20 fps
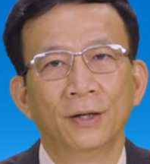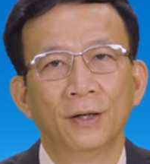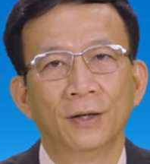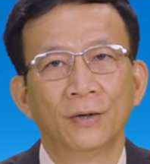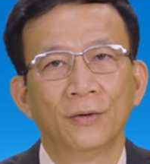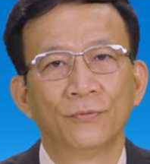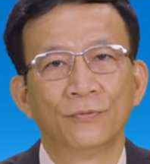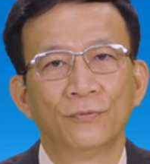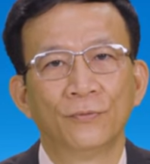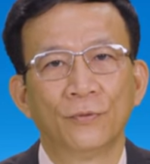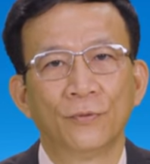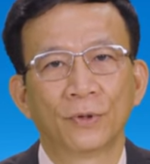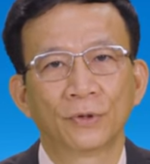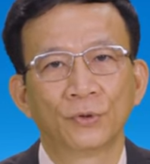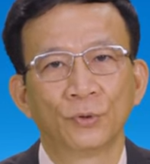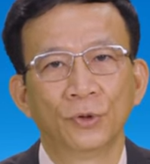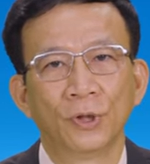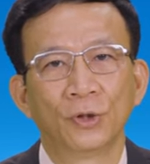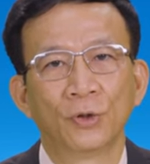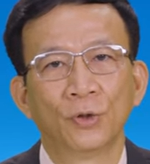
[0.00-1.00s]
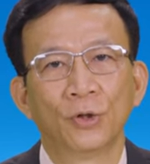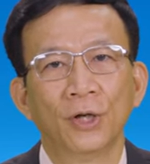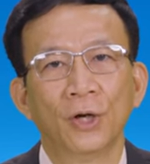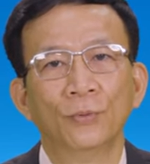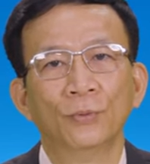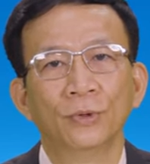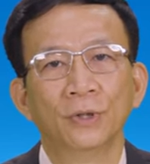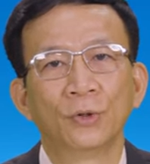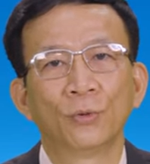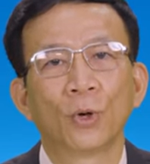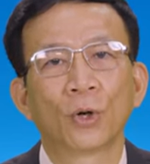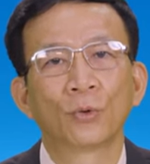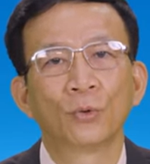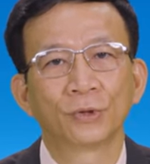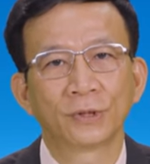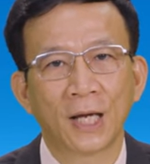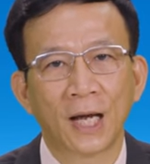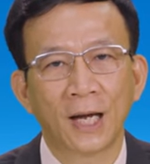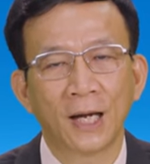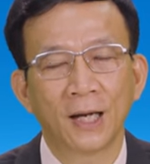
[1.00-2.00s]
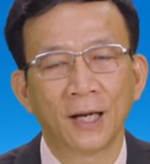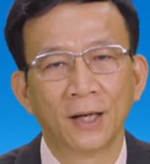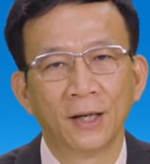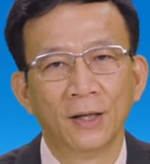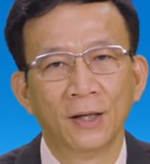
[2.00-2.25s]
ờ, Phó Chủ tịch Hội đồng Y khoa Quốc gia,